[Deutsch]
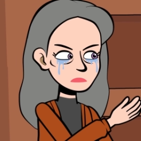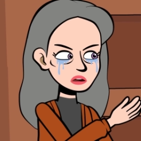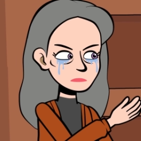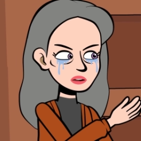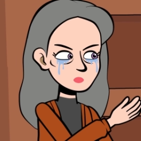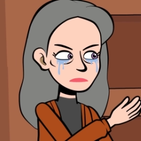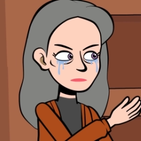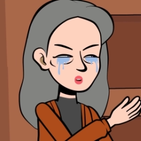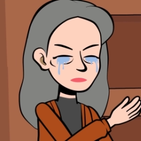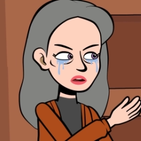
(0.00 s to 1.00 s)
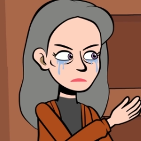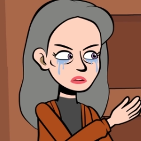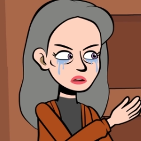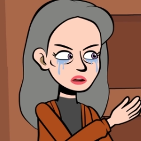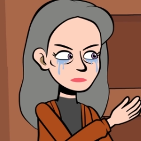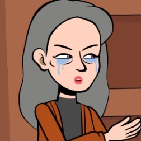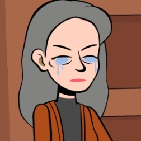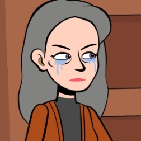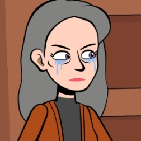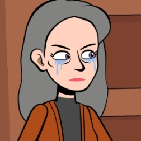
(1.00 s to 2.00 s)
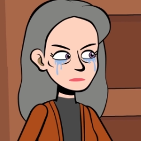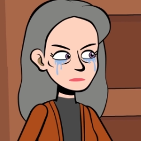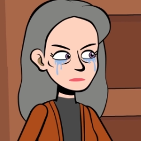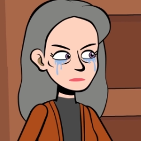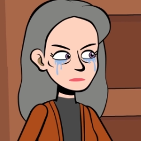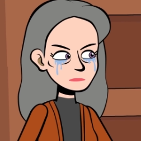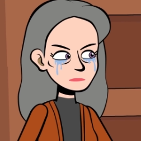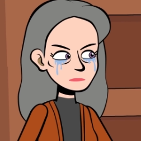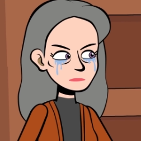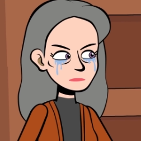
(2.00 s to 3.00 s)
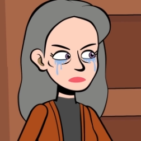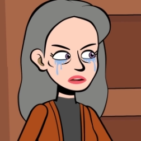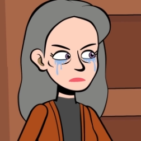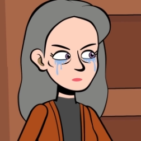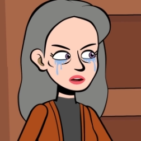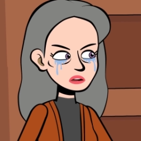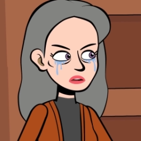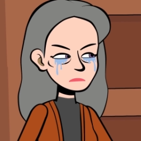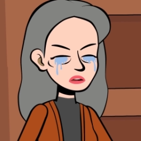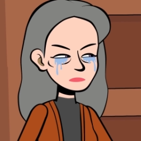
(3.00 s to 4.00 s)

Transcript: Aber das ist offensichtlich nicht passiert. Dann fuhr sie